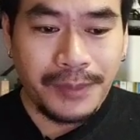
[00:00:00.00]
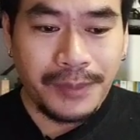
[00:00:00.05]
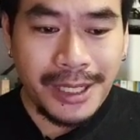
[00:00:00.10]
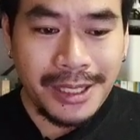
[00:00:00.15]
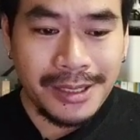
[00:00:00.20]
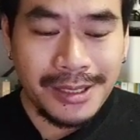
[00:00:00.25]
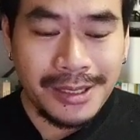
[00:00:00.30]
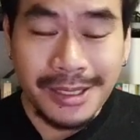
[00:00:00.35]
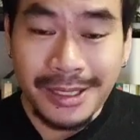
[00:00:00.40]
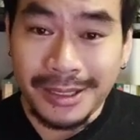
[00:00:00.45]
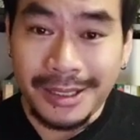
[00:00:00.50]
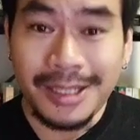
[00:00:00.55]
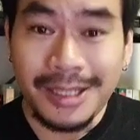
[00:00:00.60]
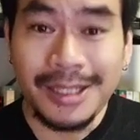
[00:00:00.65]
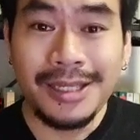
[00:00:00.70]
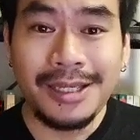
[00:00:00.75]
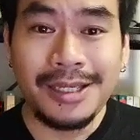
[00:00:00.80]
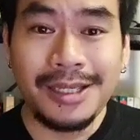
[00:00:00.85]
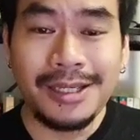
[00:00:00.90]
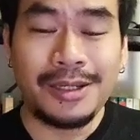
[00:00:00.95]
เป็นสิ่ง
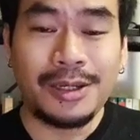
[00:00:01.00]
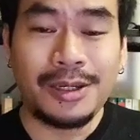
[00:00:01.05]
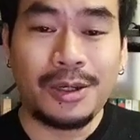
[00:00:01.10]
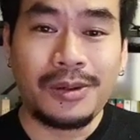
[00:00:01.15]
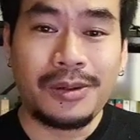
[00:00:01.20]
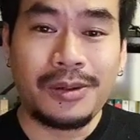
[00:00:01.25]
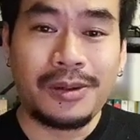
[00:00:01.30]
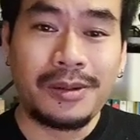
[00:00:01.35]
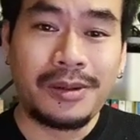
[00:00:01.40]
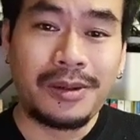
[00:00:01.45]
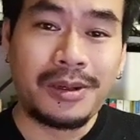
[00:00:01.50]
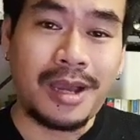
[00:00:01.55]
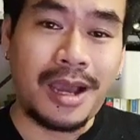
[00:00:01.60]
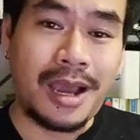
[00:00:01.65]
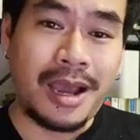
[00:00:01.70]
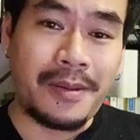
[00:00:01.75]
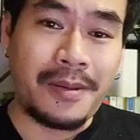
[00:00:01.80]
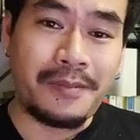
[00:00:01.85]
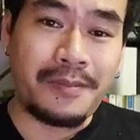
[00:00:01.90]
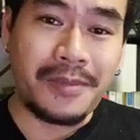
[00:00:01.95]
ที่
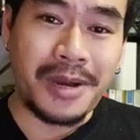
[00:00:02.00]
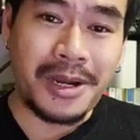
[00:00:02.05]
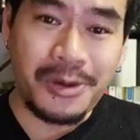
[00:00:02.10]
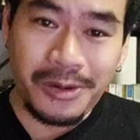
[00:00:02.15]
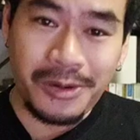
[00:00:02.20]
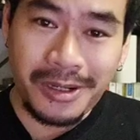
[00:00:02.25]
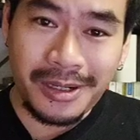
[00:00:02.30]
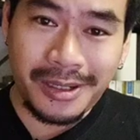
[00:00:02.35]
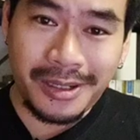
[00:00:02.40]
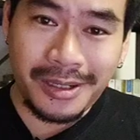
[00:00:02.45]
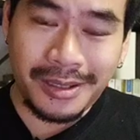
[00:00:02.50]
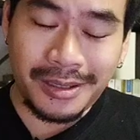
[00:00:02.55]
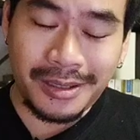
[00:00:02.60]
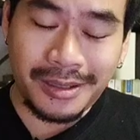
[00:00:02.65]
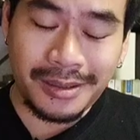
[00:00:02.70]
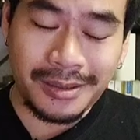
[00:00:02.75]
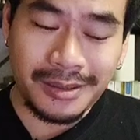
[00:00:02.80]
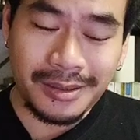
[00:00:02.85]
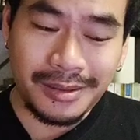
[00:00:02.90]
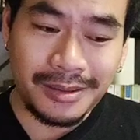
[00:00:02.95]
มนุษย์
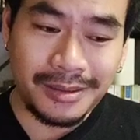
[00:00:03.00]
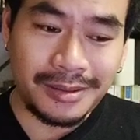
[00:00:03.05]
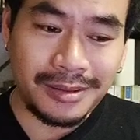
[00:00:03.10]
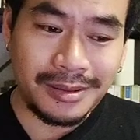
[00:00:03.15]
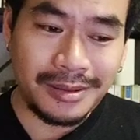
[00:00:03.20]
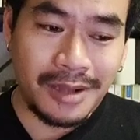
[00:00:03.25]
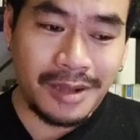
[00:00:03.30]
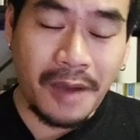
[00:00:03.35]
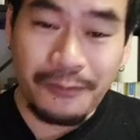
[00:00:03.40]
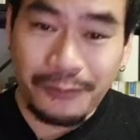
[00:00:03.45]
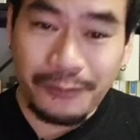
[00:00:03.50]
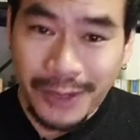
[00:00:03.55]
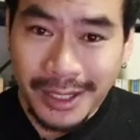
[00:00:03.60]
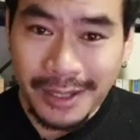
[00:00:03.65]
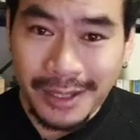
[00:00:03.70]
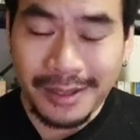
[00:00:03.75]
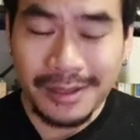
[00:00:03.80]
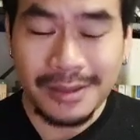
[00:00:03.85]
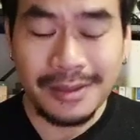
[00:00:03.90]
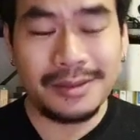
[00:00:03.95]
ออฟฟิ
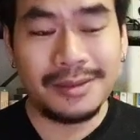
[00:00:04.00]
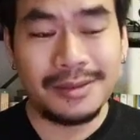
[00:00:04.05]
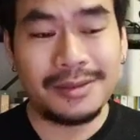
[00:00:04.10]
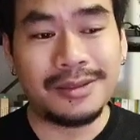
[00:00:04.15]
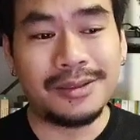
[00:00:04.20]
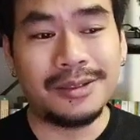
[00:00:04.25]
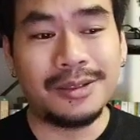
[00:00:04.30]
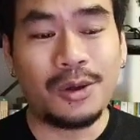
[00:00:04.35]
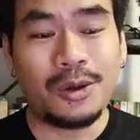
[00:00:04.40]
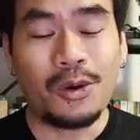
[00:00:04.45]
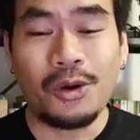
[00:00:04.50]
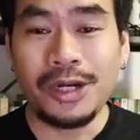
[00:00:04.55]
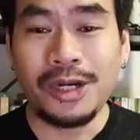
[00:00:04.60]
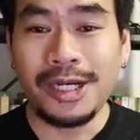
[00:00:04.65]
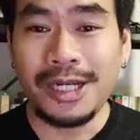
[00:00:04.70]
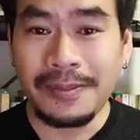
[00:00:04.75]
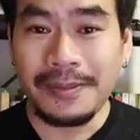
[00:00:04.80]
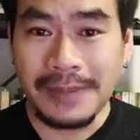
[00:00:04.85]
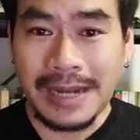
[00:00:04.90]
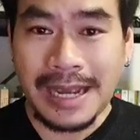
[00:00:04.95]
ศหรือคน
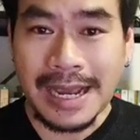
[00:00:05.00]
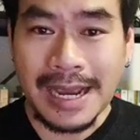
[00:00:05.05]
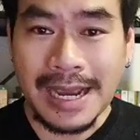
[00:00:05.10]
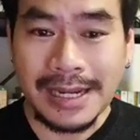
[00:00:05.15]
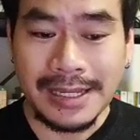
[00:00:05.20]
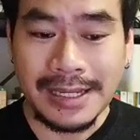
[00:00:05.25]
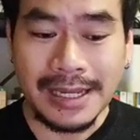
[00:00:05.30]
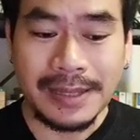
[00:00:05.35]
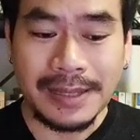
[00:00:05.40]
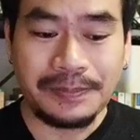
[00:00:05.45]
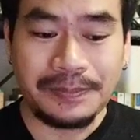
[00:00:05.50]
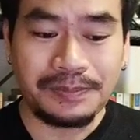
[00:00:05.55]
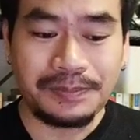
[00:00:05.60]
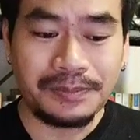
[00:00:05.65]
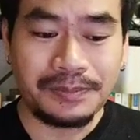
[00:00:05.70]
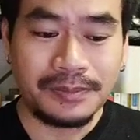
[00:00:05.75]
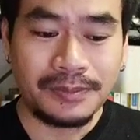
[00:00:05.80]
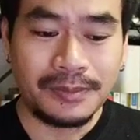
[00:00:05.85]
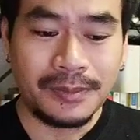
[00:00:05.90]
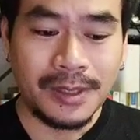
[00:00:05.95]
ทำงานเนี่ย
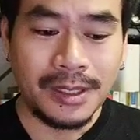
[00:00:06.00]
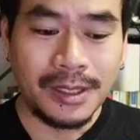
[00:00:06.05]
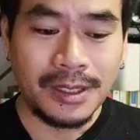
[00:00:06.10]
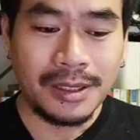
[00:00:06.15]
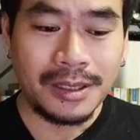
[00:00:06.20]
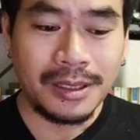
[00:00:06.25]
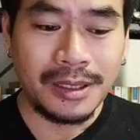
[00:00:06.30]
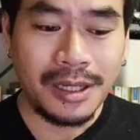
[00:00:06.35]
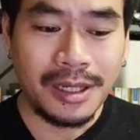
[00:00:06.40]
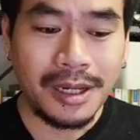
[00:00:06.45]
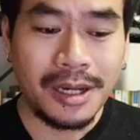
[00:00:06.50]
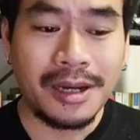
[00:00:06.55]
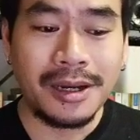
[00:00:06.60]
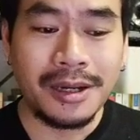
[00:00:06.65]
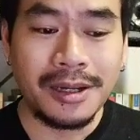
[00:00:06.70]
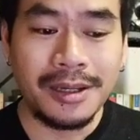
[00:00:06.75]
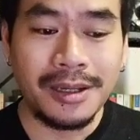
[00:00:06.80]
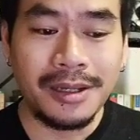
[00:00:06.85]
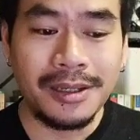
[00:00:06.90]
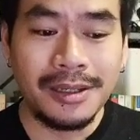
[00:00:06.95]
เค
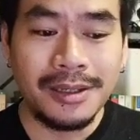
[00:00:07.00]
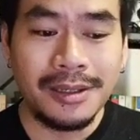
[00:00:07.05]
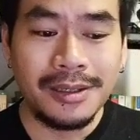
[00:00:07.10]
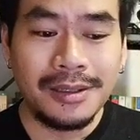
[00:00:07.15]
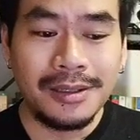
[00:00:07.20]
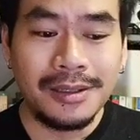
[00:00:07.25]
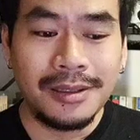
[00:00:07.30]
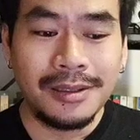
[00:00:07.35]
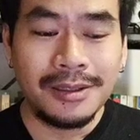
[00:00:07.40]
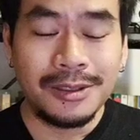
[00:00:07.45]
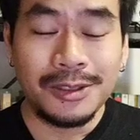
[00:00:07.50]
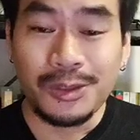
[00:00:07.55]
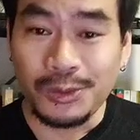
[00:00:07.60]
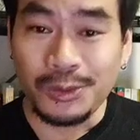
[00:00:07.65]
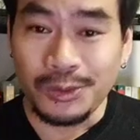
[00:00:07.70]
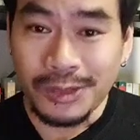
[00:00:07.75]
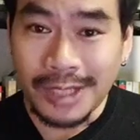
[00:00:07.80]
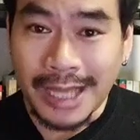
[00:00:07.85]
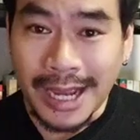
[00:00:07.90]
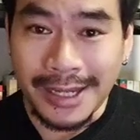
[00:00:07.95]
ยส
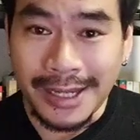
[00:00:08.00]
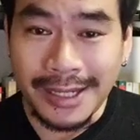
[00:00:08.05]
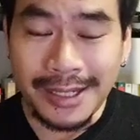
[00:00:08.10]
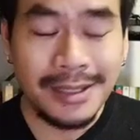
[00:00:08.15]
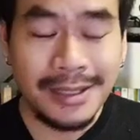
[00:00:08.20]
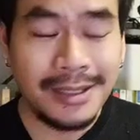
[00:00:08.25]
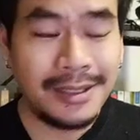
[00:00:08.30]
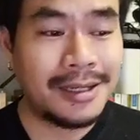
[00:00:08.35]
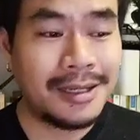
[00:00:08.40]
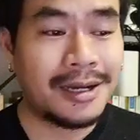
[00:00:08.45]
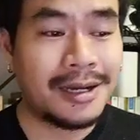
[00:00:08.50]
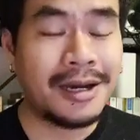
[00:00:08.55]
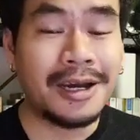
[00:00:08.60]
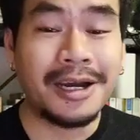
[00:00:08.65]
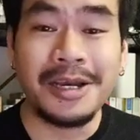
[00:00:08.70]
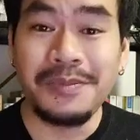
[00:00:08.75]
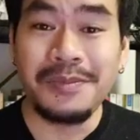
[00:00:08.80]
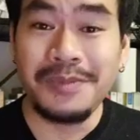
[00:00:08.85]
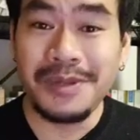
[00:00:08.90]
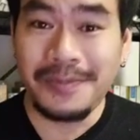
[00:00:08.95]
งสัยเค
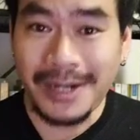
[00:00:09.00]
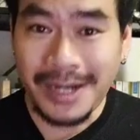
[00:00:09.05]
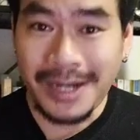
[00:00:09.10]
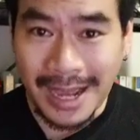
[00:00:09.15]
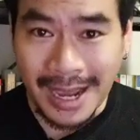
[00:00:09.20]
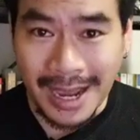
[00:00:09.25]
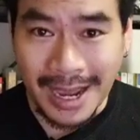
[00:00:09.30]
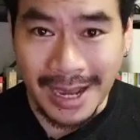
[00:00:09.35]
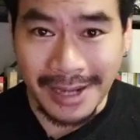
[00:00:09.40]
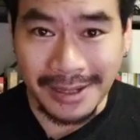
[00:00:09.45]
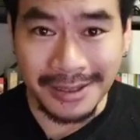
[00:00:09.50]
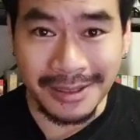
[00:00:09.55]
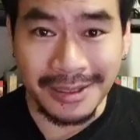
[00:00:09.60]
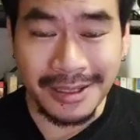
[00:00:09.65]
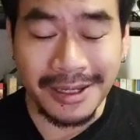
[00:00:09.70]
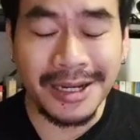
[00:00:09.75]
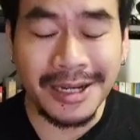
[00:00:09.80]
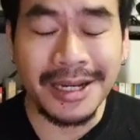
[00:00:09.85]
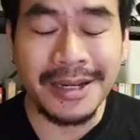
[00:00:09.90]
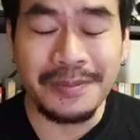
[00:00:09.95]
ยมีปัญหาหรือ
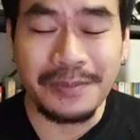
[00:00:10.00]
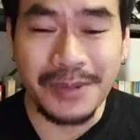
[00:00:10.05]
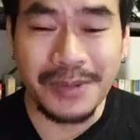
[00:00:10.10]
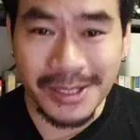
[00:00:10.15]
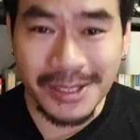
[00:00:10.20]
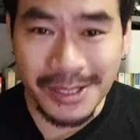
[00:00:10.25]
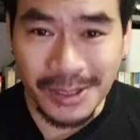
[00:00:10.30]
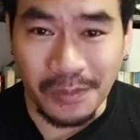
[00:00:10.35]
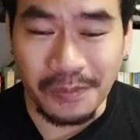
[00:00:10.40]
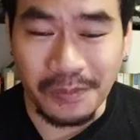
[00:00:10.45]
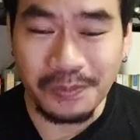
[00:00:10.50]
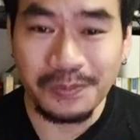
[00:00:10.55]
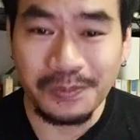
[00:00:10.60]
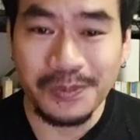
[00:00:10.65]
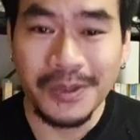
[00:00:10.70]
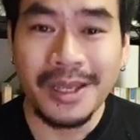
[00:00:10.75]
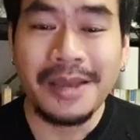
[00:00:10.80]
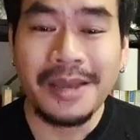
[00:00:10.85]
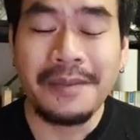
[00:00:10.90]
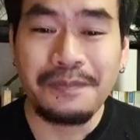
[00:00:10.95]
เคยประสบ
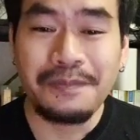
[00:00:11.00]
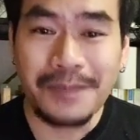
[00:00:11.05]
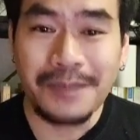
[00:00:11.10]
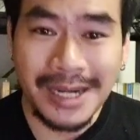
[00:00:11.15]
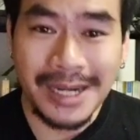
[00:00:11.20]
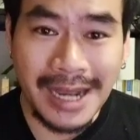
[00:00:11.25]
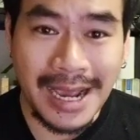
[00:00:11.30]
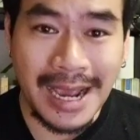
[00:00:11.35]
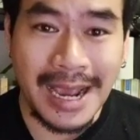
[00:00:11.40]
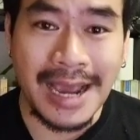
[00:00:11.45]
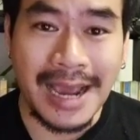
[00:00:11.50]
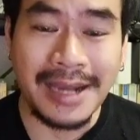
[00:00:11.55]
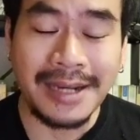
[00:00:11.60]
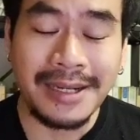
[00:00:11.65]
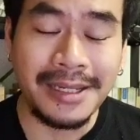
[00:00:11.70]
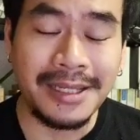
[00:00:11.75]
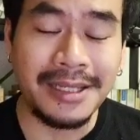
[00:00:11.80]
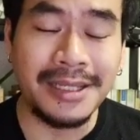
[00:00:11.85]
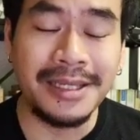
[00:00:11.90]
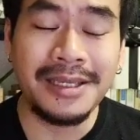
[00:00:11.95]
ปัญหา
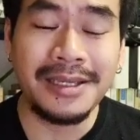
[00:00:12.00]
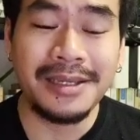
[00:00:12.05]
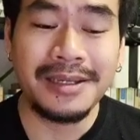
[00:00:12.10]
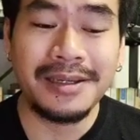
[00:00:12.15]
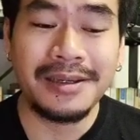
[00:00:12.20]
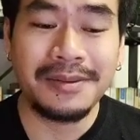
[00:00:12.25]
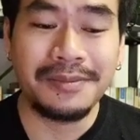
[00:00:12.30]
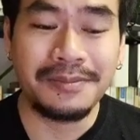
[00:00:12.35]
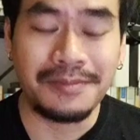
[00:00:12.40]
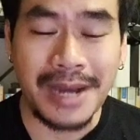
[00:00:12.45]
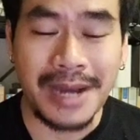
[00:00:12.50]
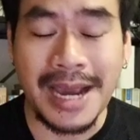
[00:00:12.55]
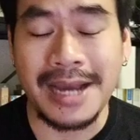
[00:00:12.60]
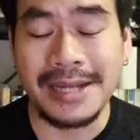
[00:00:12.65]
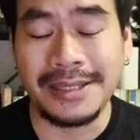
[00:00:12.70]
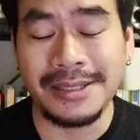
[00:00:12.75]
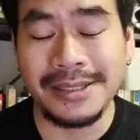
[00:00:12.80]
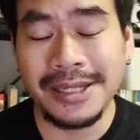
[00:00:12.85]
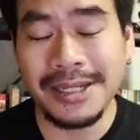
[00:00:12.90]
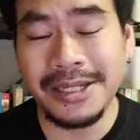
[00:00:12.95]
นี้มา
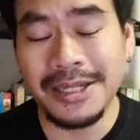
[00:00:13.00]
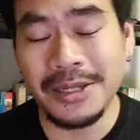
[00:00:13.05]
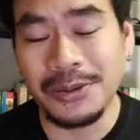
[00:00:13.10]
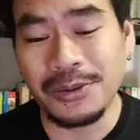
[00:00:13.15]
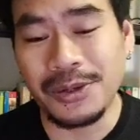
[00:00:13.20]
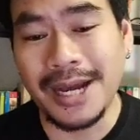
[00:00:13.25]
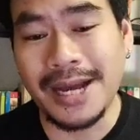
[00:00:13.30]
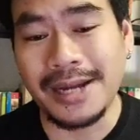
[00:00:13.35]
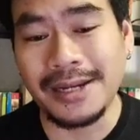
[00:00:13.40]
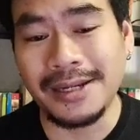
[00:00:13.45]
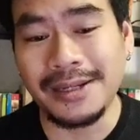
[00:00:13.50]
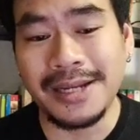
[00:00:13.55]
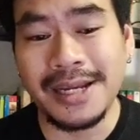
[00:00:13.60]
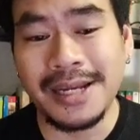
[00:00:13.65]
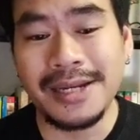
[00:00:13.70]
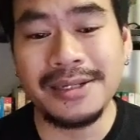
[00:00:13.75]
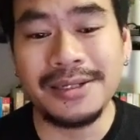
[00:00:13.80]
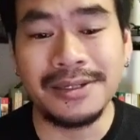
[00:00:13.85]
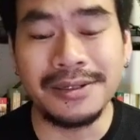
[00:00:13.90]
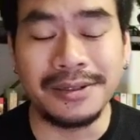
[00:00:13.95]
เช่นเดียวกัน
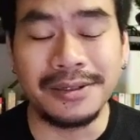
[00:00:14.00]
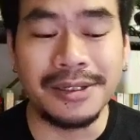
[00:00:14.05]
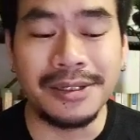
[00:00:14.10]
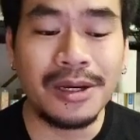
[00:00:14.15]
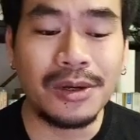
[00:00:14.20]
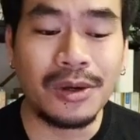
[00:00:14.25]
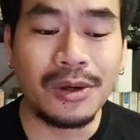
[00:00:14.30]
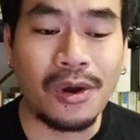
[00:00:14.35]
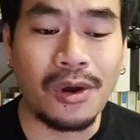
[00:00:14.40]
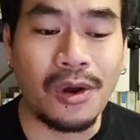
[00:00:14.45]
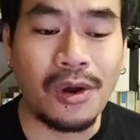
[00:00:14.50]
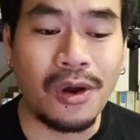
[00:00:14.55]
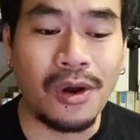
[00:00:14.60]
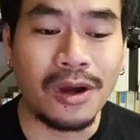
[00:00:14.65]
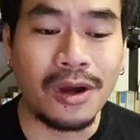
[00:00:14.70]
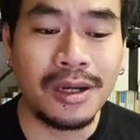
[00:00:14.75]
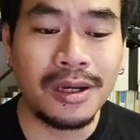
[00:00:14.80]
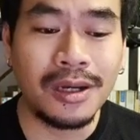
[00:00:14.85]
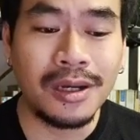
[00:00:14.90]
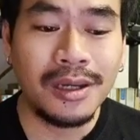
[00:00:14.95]
นั่นคือเรื่องขอ
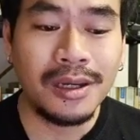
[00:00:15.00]
ง